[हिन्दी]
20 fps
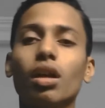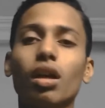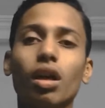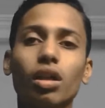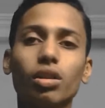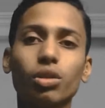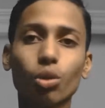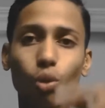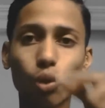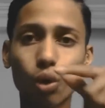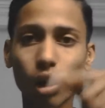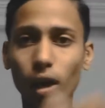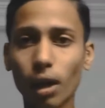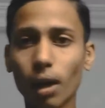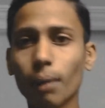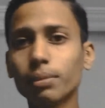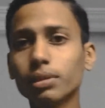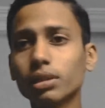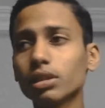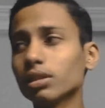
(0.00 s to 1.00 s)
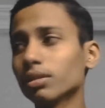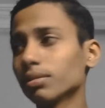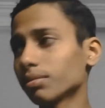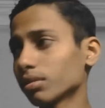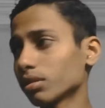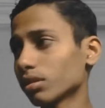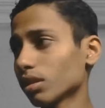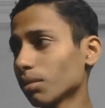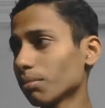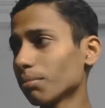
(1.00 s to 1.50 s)
तो अब
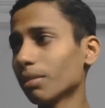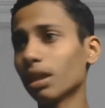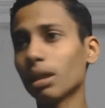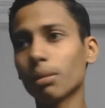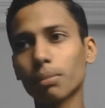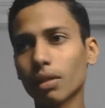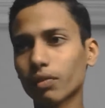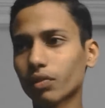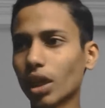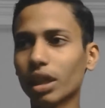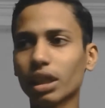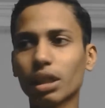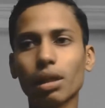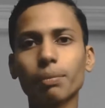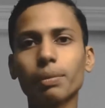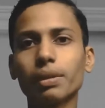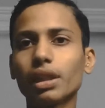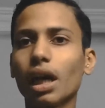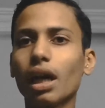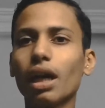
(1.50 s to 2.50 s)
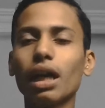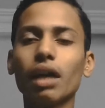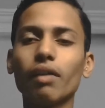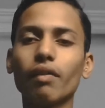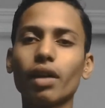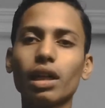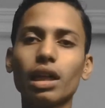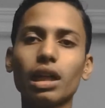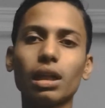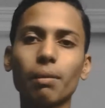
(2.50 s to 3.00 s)
मतलब मैं अफ्तारी का फिर नहाया
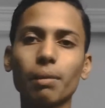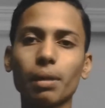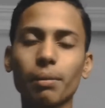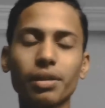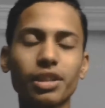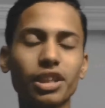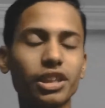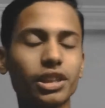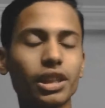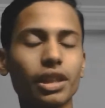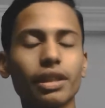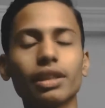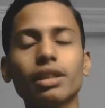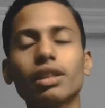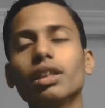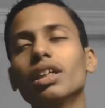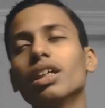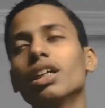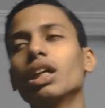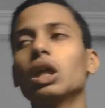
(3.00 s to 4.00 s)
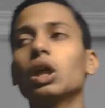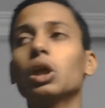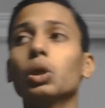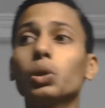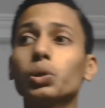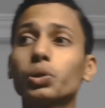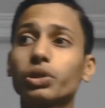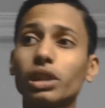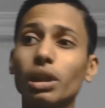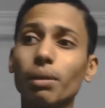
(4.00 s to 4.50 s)
वहाया कपड़े वपड़े चेंज करे
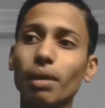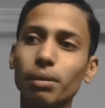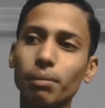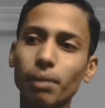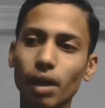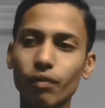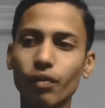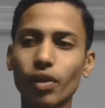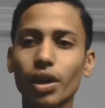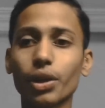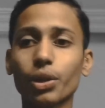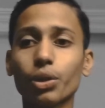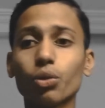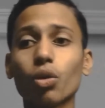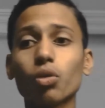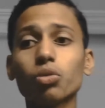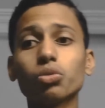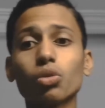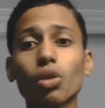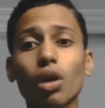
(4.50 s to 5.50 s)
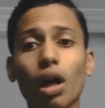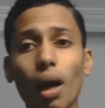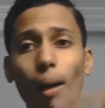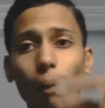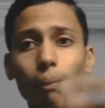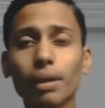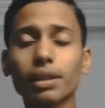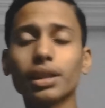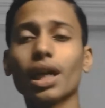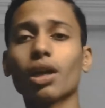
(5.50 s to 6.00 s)
उसके बाद मैं अफ्तारी हूँ अब
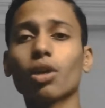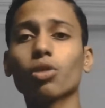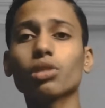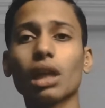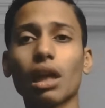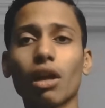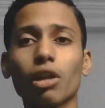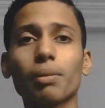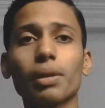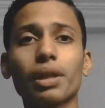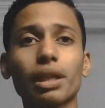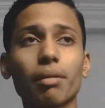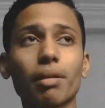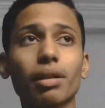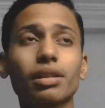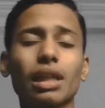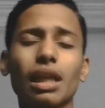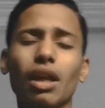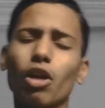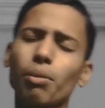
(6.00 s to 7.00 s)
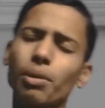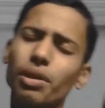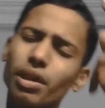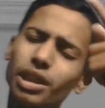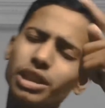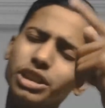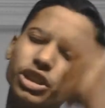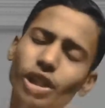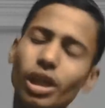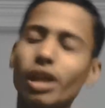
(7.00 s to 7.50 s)
मैं जा रहा हूँ तरावी पढ़ने के बाद तरावी
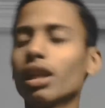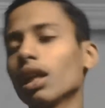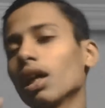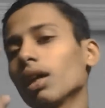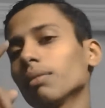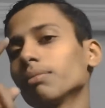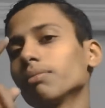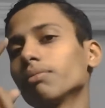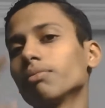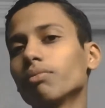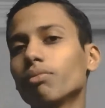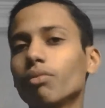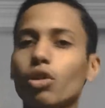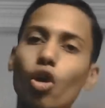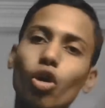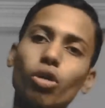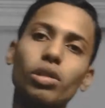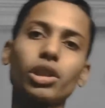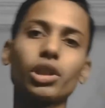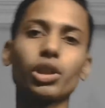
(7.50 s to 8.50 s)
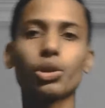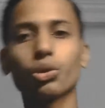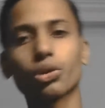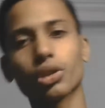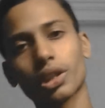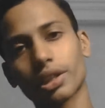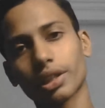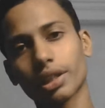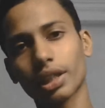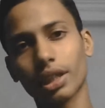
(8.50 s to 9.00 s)
पढ़ने के बाद इन ब्लॉग कंटिन्यू
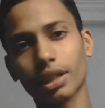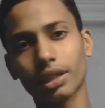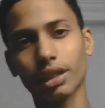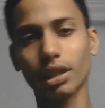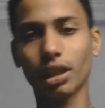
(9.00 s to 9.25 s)
करेंगे आगे